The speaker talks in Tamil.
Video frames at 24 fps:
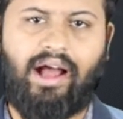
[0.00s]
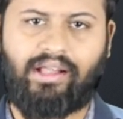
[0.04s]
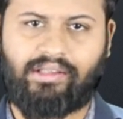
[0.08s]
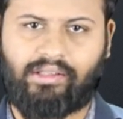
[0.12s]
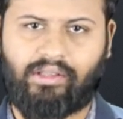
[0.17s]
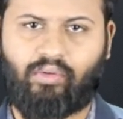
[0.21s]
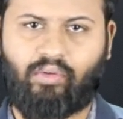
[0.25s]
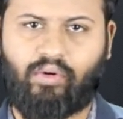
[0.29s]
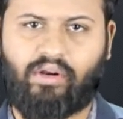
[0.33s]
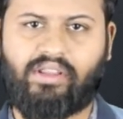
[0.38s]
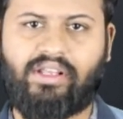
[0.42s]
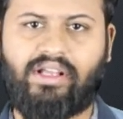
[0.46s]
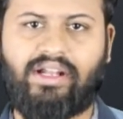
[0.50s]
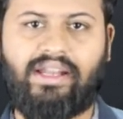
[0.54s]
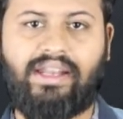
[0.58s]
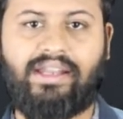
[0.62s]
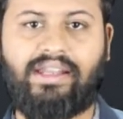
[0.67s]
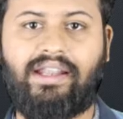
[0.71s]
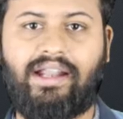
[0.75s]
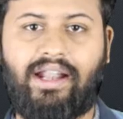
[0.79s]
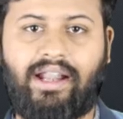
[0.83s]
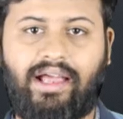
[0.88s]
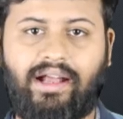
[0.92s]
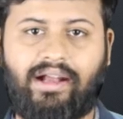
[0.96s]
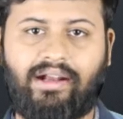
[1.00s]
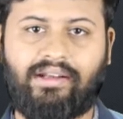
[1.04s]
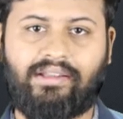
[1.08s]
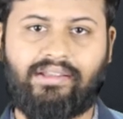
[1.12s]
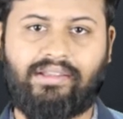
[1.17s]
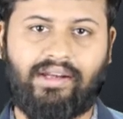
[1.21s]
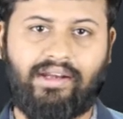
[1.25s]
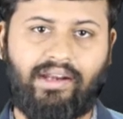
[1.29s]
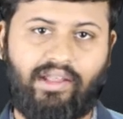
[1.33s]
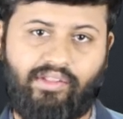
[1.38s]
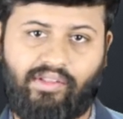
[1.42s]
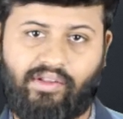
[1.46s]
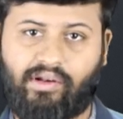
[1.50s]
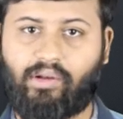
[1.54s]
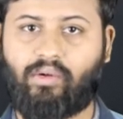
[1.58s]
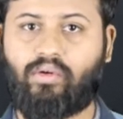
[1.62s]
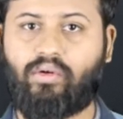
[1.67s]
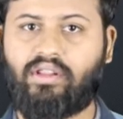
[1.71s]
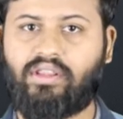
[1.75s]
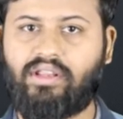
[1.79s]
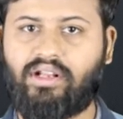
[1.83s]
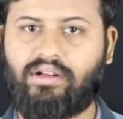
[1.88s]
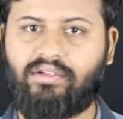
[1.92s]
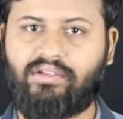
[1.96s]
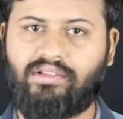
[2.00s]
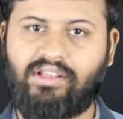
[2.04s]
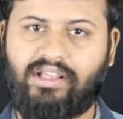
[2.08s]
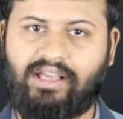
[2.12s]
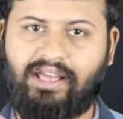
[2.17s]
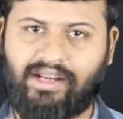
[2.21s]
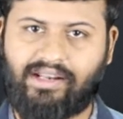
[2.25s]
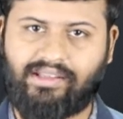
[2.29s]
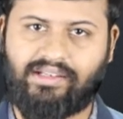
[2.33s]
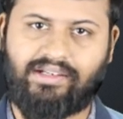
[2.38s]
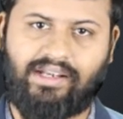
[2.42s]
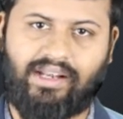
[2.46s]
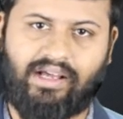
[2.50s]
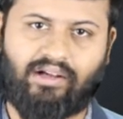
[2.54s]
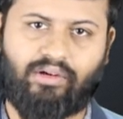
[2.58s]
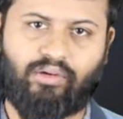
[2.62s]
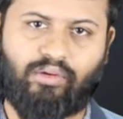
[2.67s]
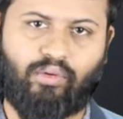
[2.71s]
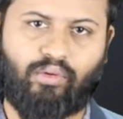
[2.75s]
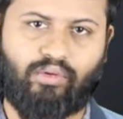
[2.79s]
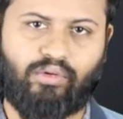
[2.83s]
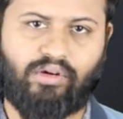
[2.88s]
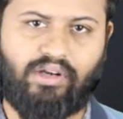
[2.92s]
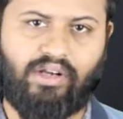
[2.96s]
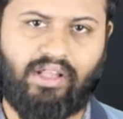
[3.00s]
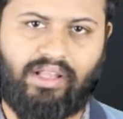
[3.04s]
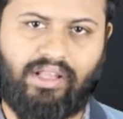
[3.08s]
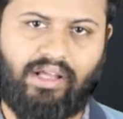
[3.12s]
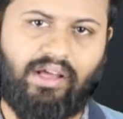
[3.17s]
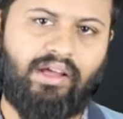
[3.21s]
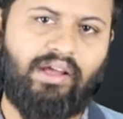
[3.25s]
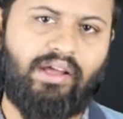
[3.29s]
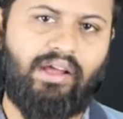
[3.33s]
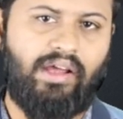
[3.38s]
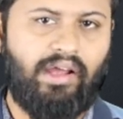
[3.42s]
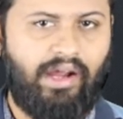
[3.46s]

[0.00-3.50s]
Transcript: அந்த குழந்தைகள் என்ன ஆனாங்கன்னு தெரியல சில குழந்தைகள் வந்து இறந்துட்டாங்க கொண்டுட்டதா